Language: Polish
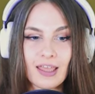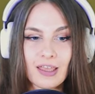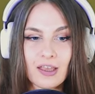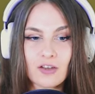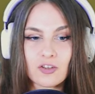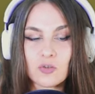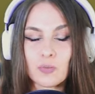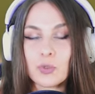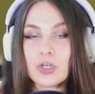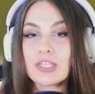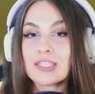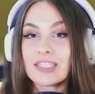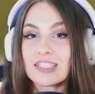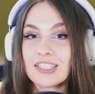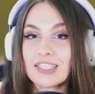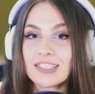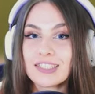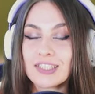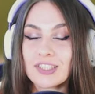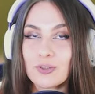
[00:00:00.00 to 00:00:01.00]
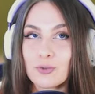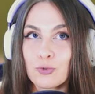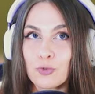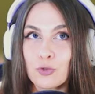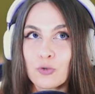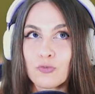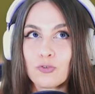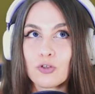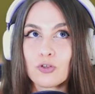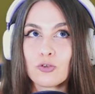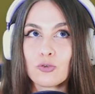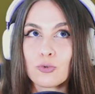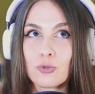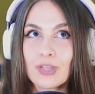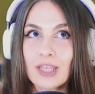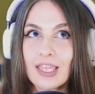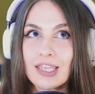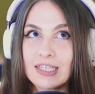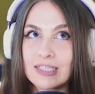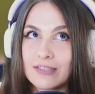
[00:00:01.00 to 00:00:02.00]
e, o to moje zaczęcie studiów, no to
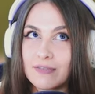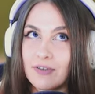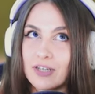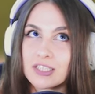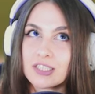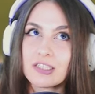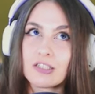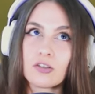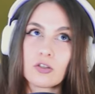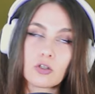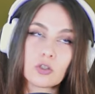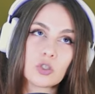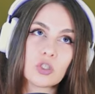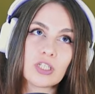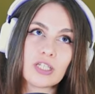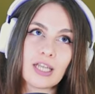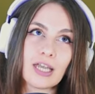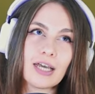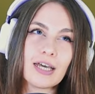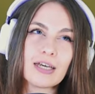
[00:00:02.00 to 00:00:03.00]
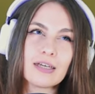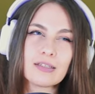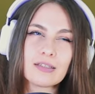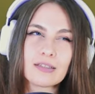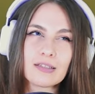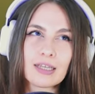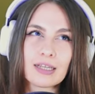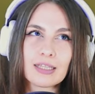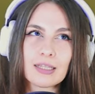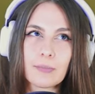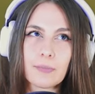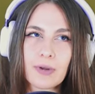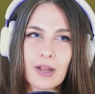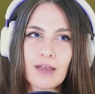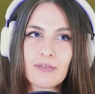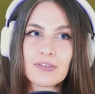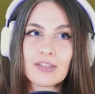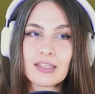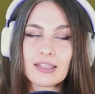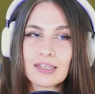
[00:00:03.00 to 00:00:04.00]
tutaj jest ważne to, że ja tak
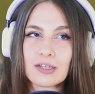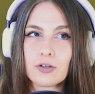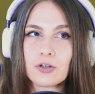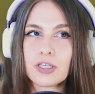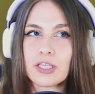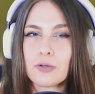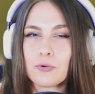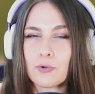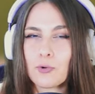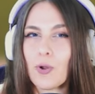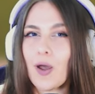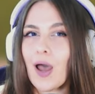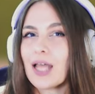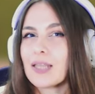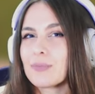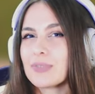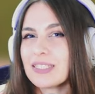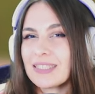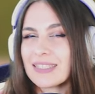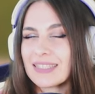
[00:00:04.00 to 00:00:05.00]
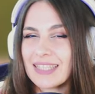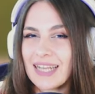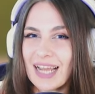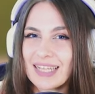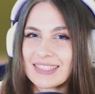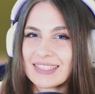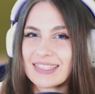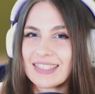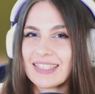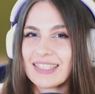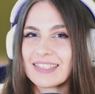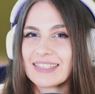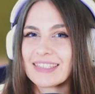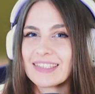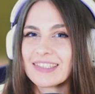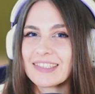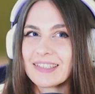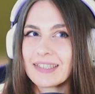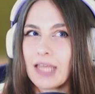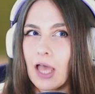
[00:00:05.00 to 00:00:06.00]
naprawdę tego kierunku administracji nie
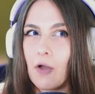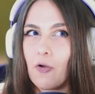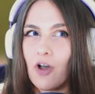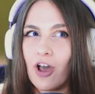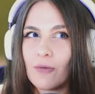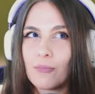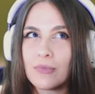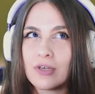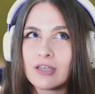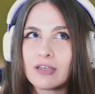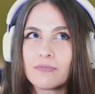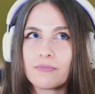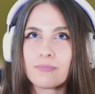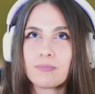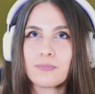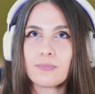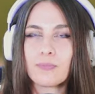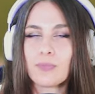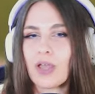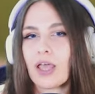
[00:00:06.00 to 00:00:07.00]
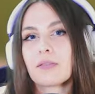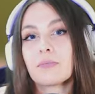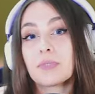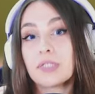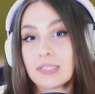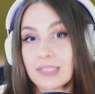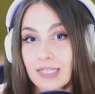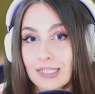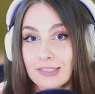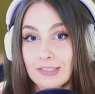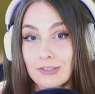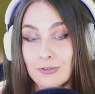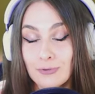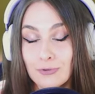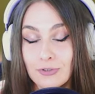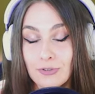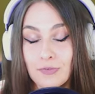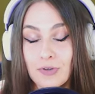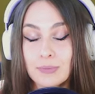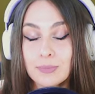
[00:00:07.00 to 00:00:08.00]
zaczynałam, e, bo ja administrację
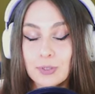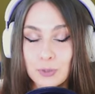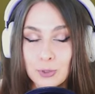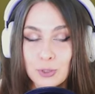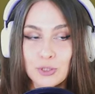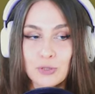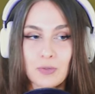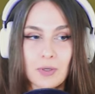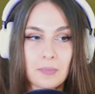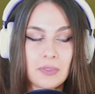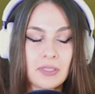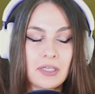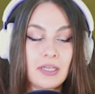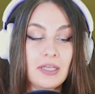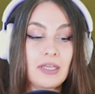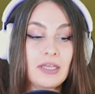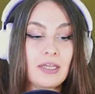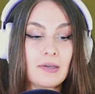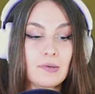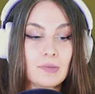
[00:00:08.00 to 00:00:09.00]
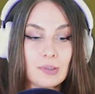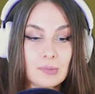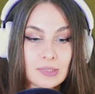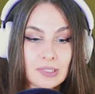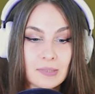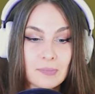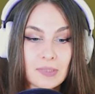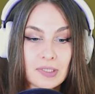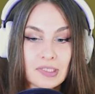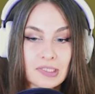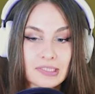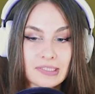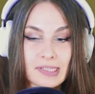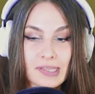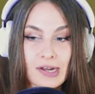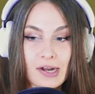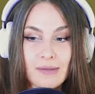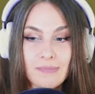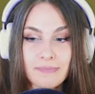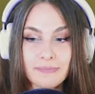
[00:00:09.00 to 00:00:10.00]
studiowałam, skończyłam, mam z niej
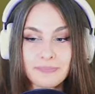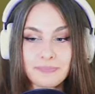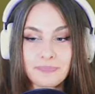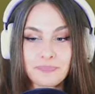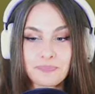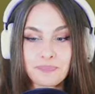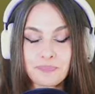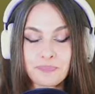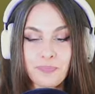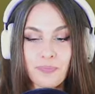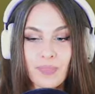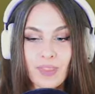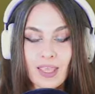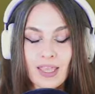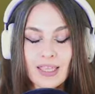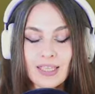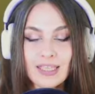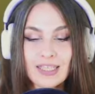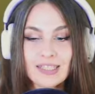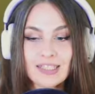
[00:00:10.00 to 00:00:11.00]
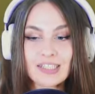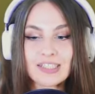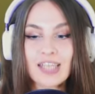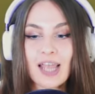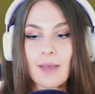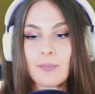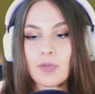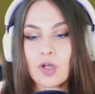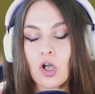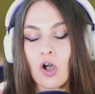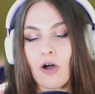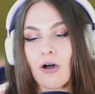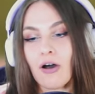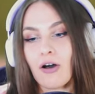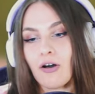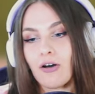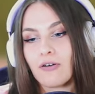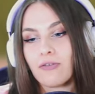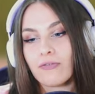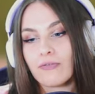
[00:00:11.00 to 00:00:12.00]
magistra. Mm, nie zaczęłam
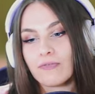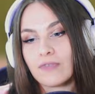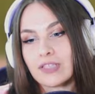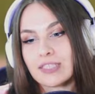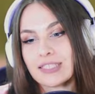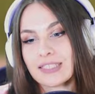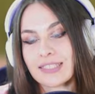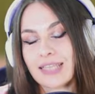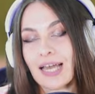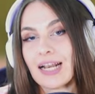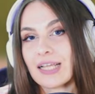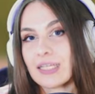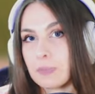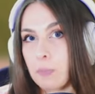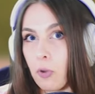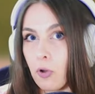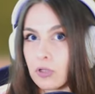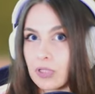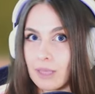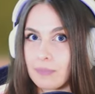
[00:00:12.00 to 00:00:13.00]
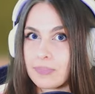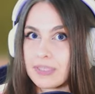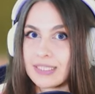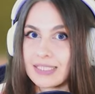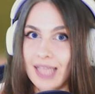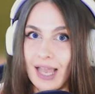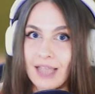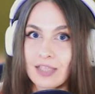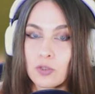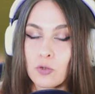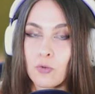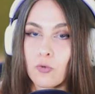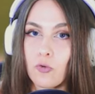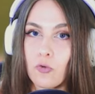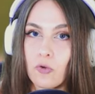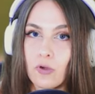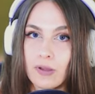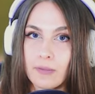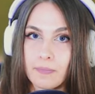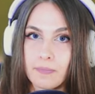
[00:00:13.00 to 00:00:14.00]
go, wiecie, zaraz po
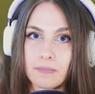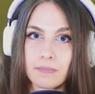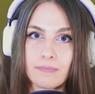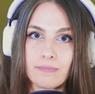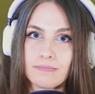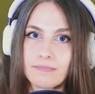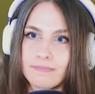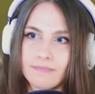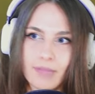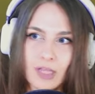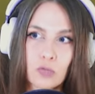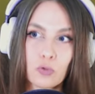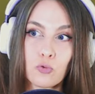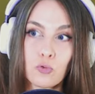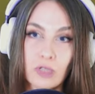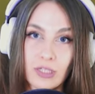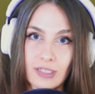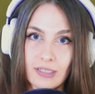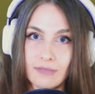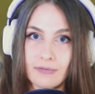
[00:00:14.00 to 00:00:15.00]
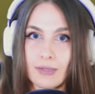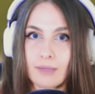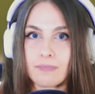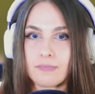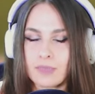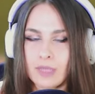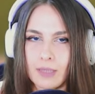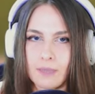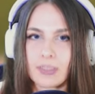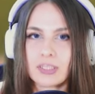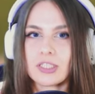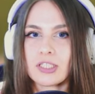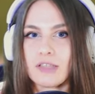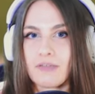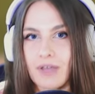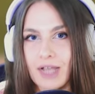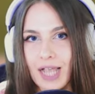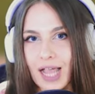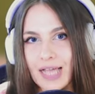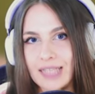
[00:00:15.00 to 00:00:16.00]
napisaniu e, matury, tam jak macie
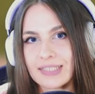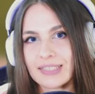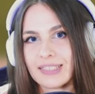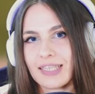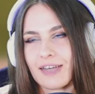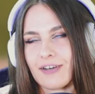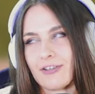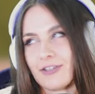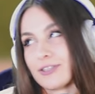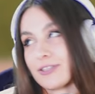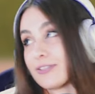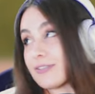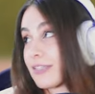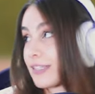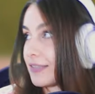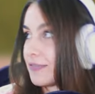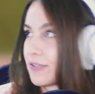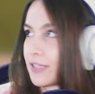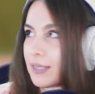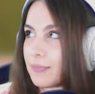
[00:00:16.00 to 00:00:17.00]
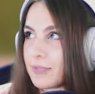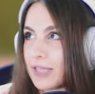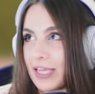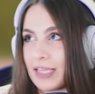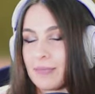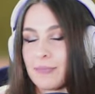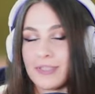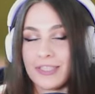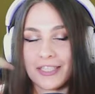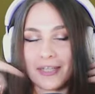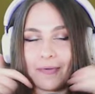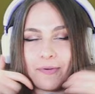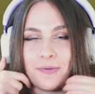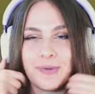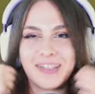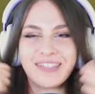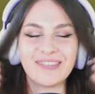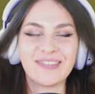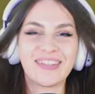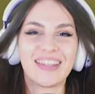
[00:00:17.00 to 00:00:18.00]
te wakacje, oj, jak zwykle ptaki będziemy
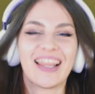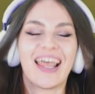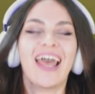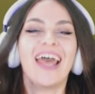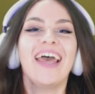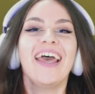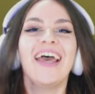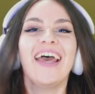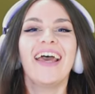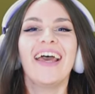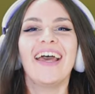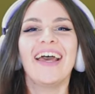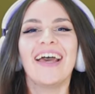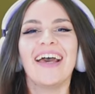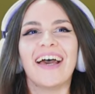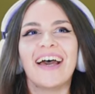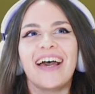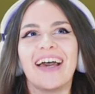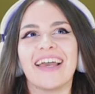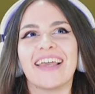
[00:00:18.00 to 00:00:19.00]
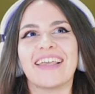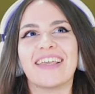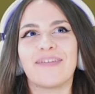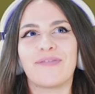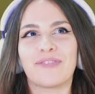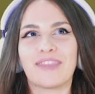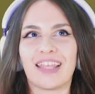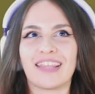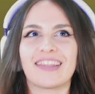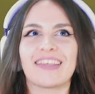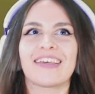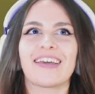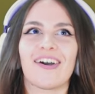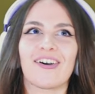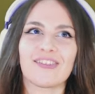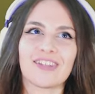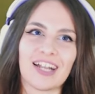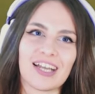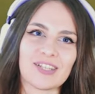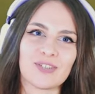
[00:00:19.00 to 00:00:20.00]
mieć w tle. I wtedy
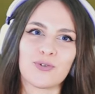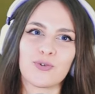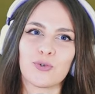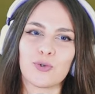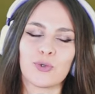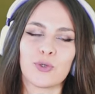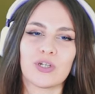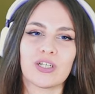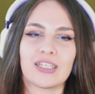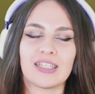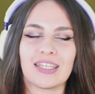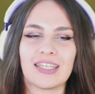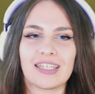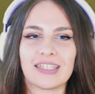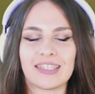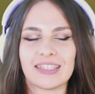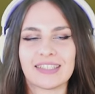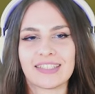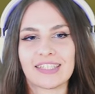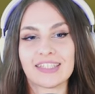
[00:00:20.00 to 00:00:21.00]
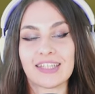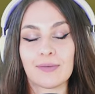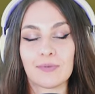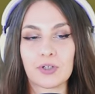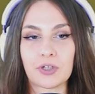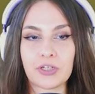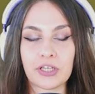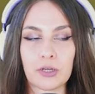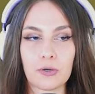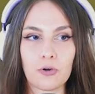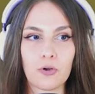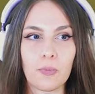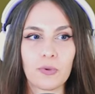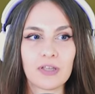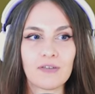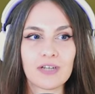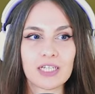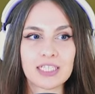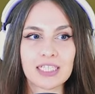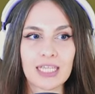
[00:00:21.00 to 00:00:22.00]
od razu nie, nie zaczęłam tego kierunku,
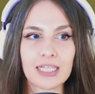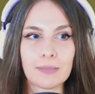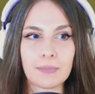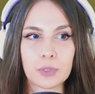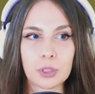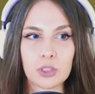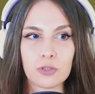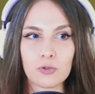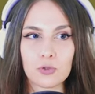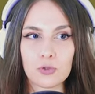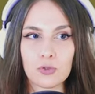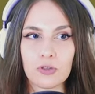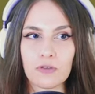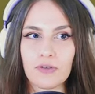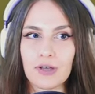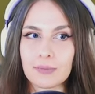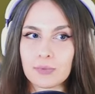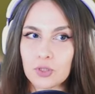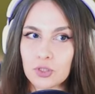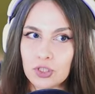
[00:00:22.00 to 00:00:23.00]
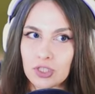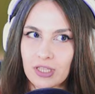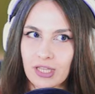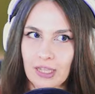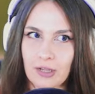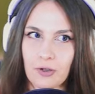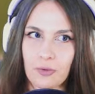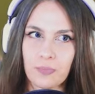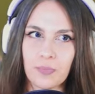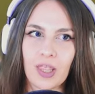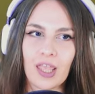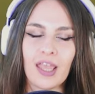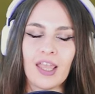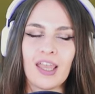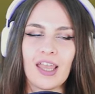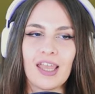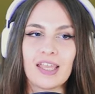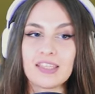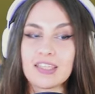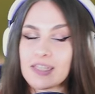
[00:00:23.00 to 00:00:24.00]
ponieważ ja na początku studiowałam coś innego.
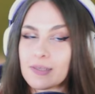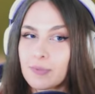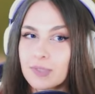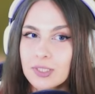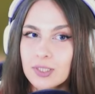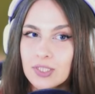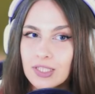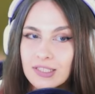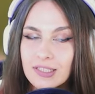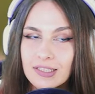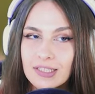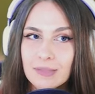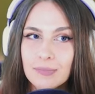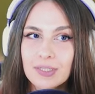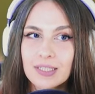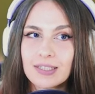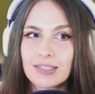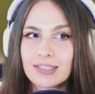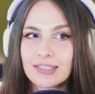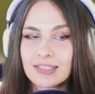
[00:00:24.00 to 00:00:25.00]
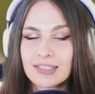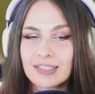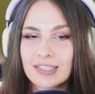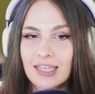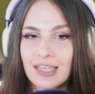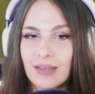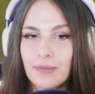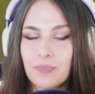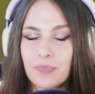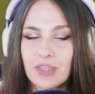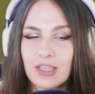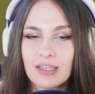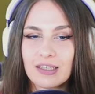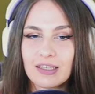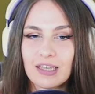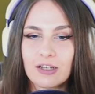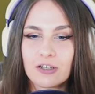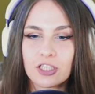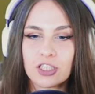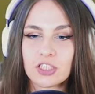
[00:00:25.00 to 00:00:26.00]
Nie za bardzo na ten temat chcę się
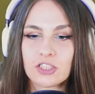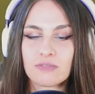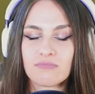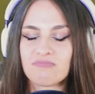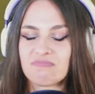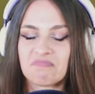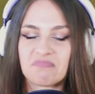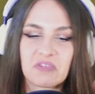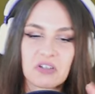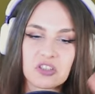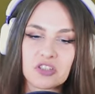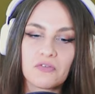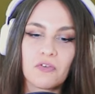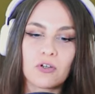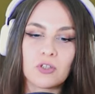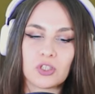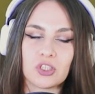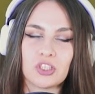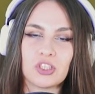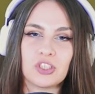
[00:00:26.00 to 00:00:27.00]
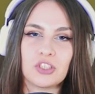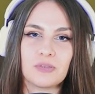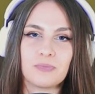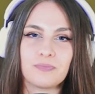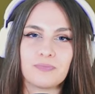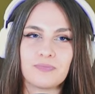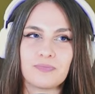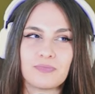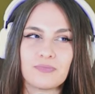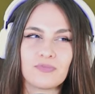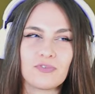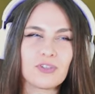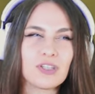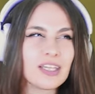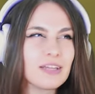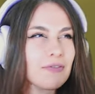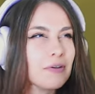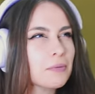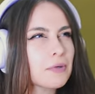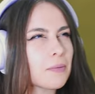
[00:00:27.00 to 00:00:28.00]
jakoś rozwodzić, w
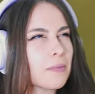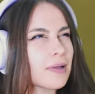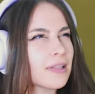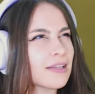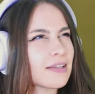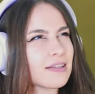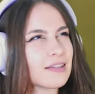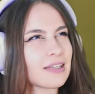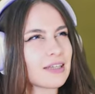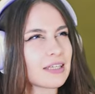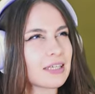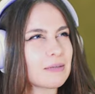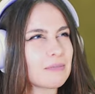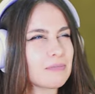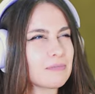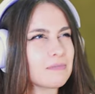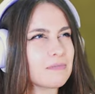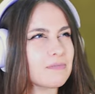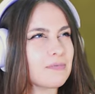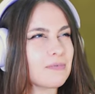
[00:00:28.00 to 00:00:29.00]
ogóle ja wam chyba nigdy takich